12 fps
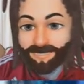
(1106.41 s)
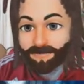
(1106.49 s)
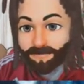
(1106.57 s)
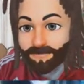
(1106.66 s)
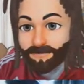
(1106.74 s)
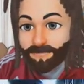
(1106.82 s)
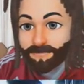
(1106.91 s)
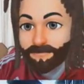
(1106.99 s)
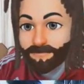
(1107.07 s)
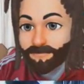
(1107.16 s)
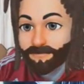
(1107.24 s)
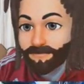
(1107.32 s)
Cross.
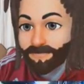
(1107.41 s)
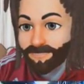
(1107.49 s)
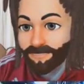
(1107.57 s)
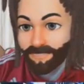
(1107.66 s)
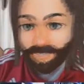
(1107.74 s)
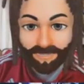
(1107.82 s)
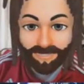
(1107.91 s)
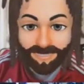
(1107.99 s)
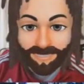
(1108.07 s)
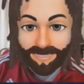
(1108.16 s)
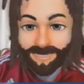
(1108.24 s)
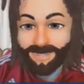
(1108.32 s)
Vamos. Cross de
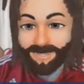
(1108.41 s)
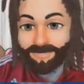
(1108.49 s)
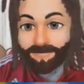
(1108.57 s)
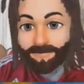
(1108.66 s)
izquierda.